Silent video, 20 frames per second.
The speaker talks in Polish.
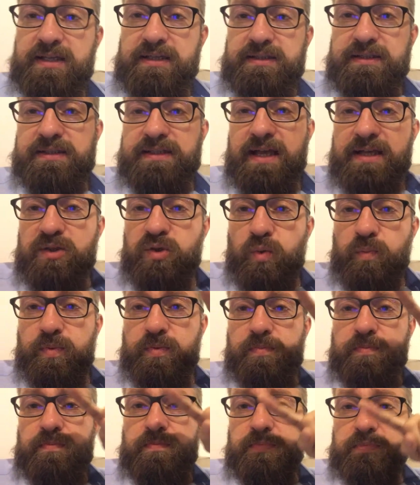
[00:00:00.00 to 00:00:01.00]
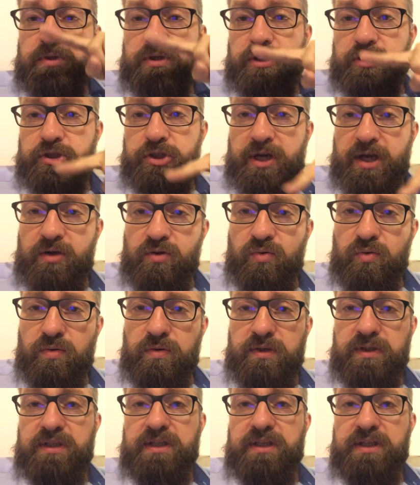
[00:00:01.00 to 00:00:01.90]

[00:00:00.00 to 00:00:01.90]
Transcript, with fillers: zasób grzechu